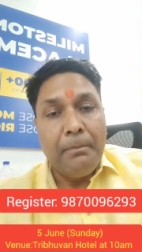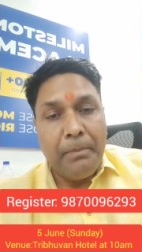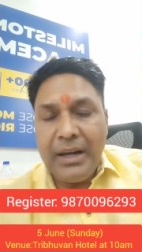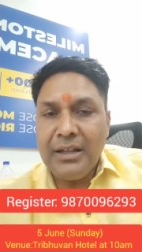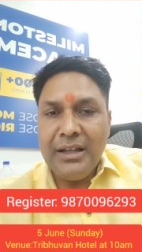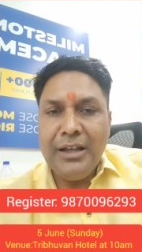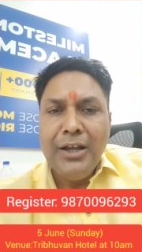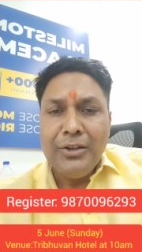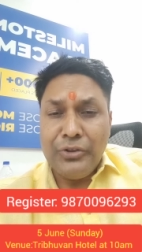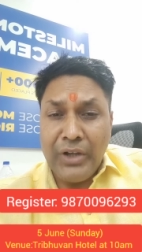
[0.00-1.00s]
बल्कि
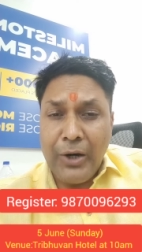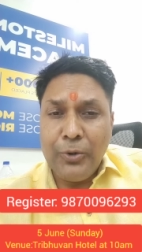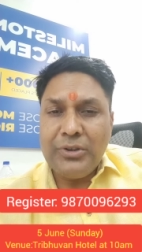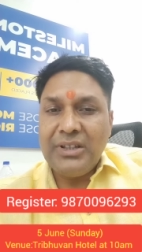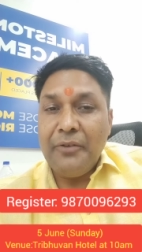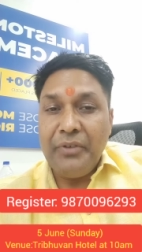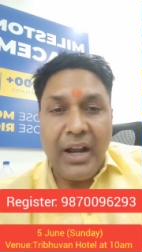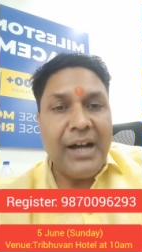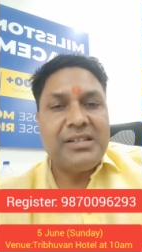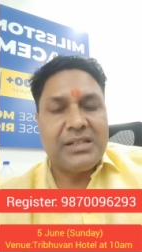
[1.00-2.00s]
दाहोद के
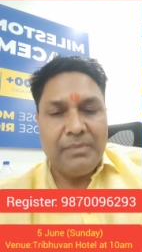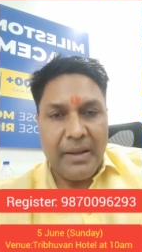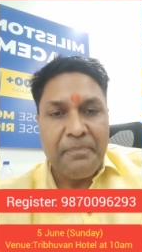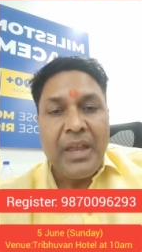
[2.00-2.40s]
विकास में